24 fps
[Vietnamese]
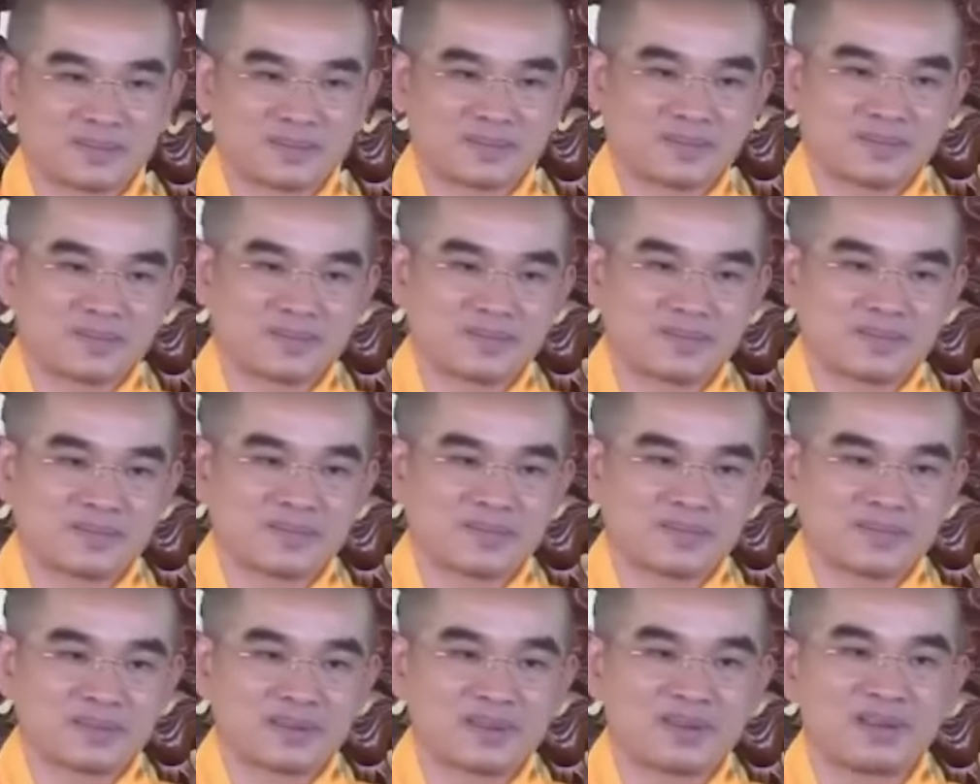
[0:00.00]
Khi
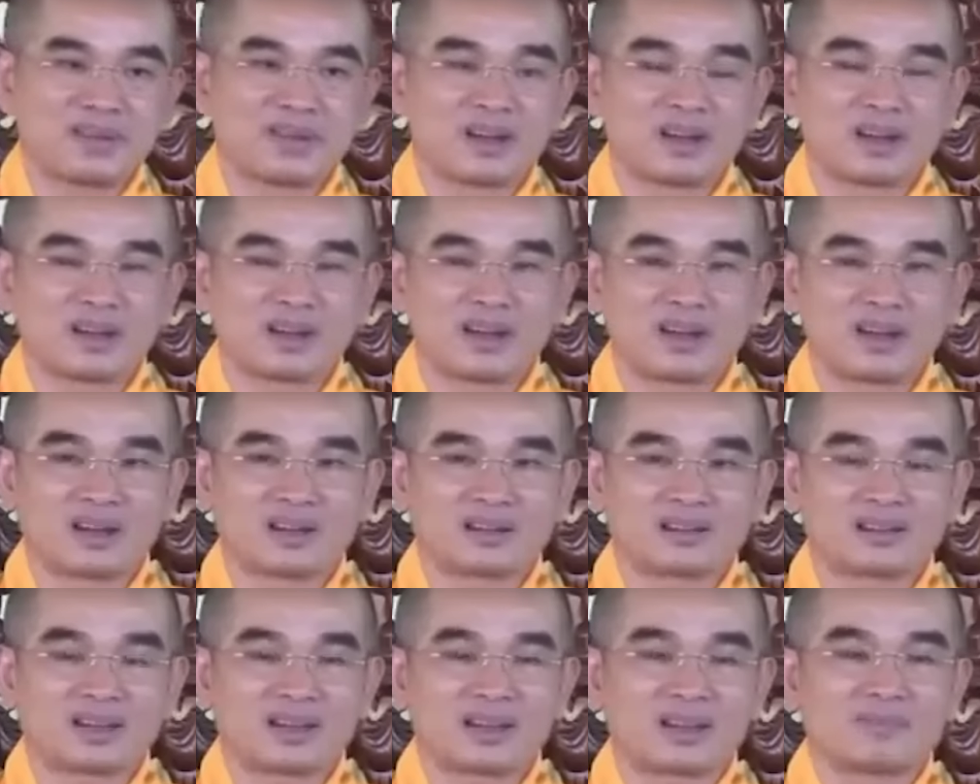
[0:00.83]
thân cận người ta mới
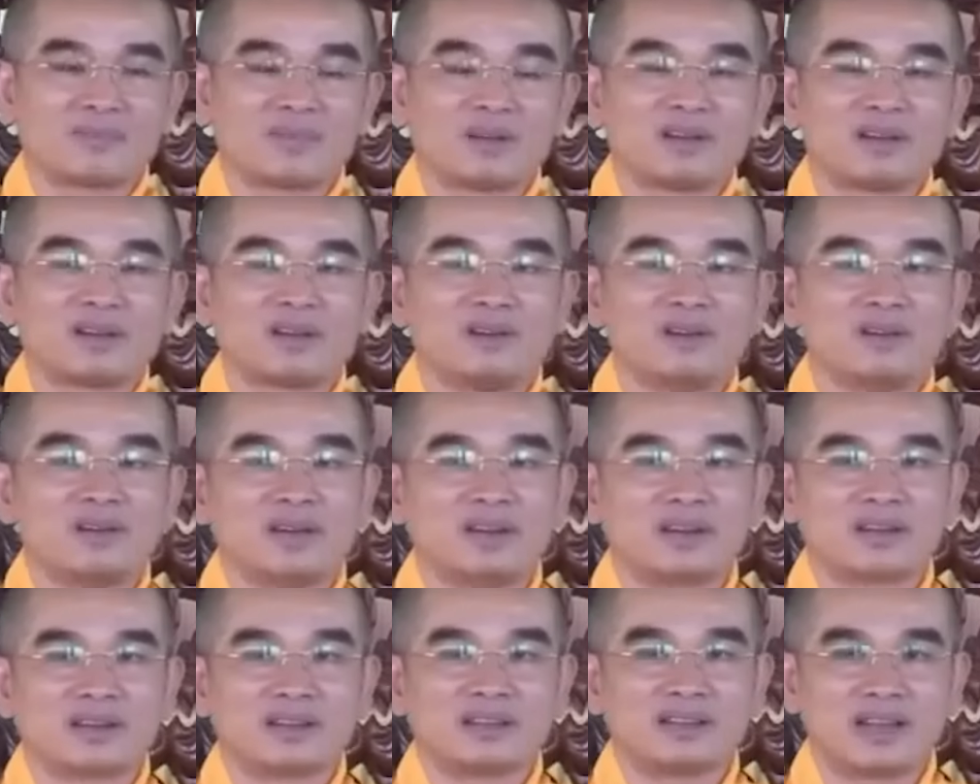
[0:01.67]
nói lên cái giá
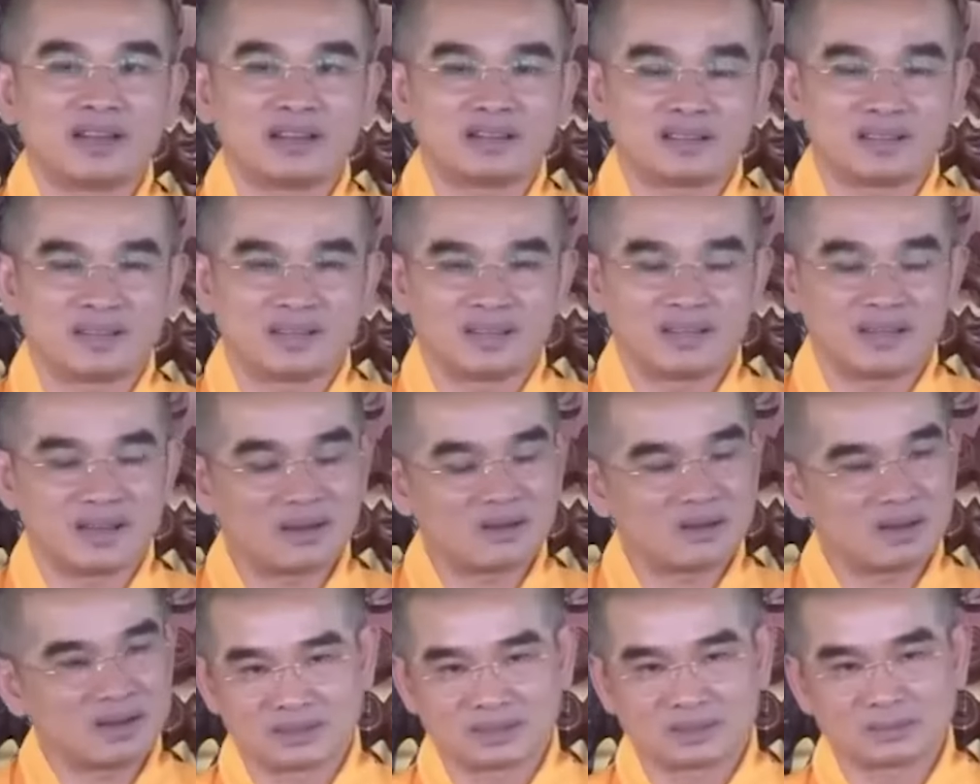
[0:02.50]
trị đạo lý Đại
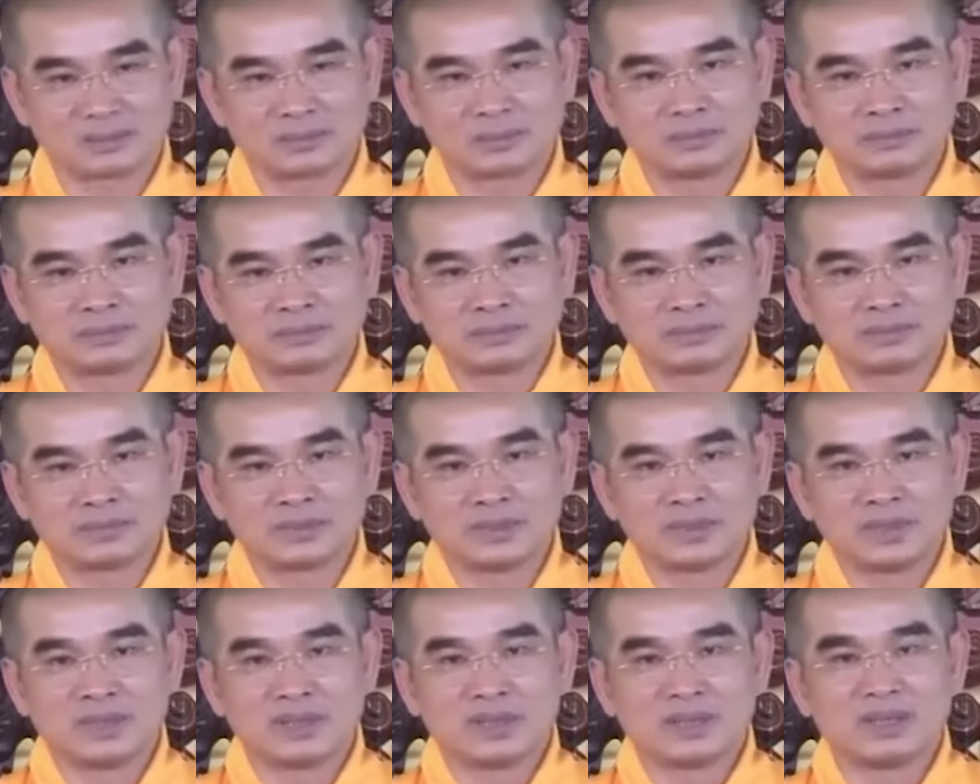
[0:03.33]
Thừa. Vì vậy
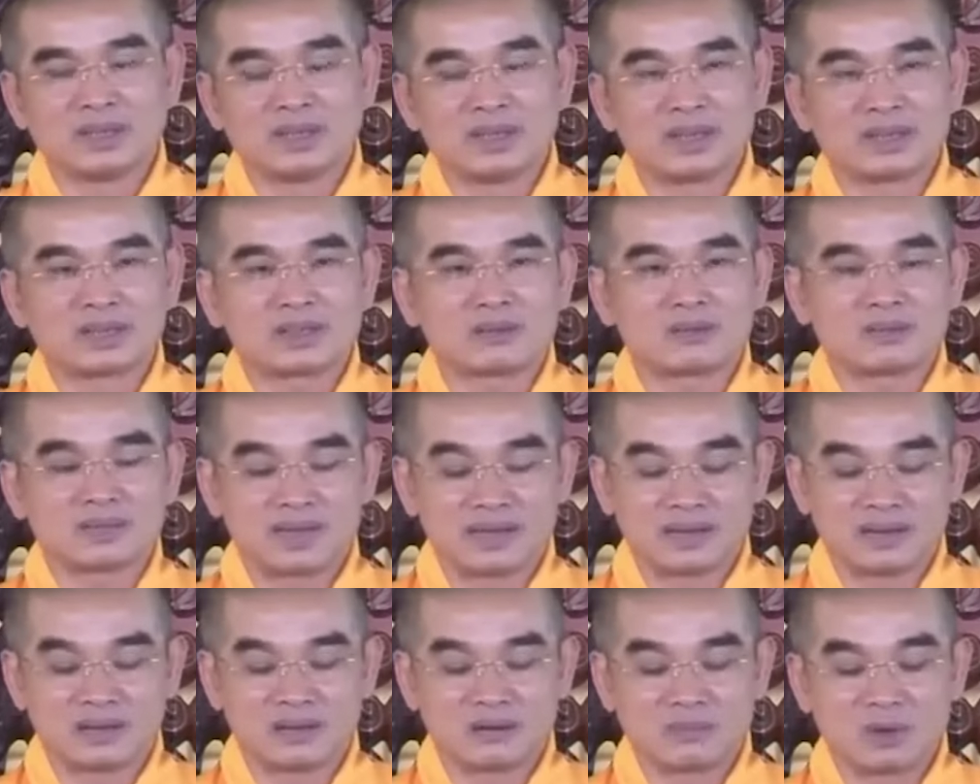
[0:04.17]
trong giai đoạn mà mình
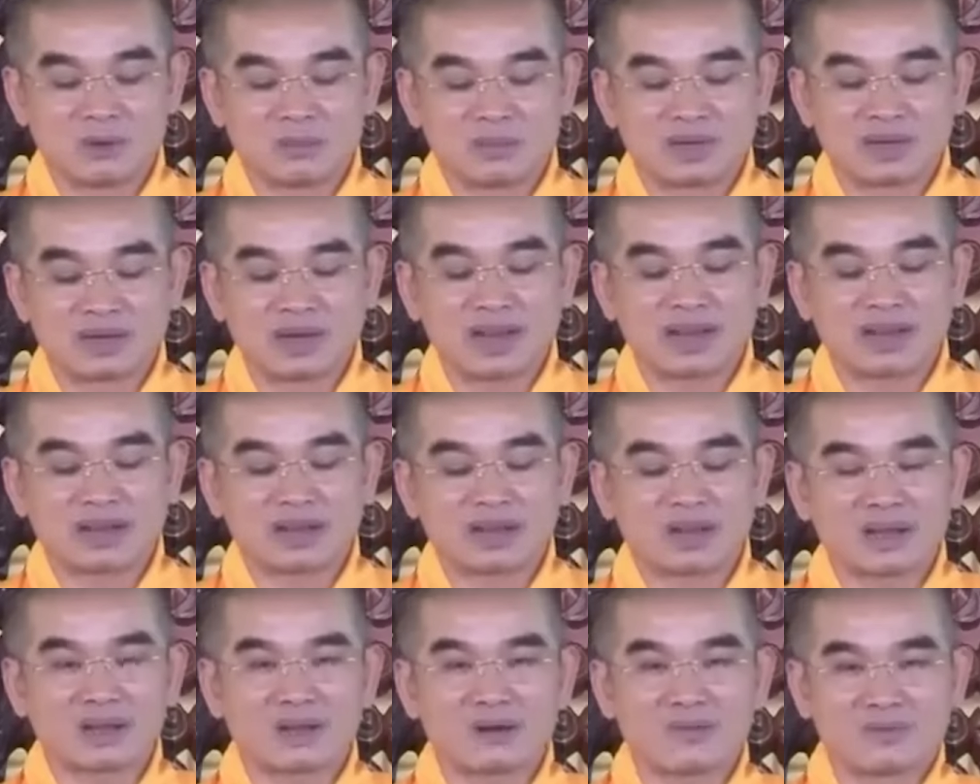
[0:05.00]
đang công
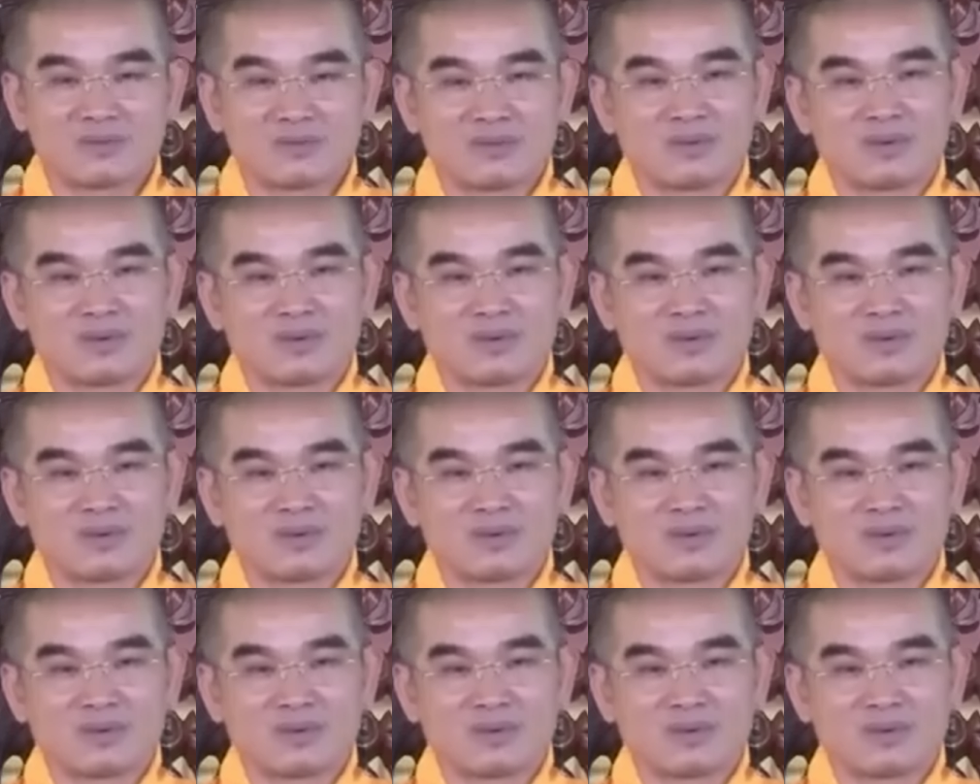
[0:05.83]
phu,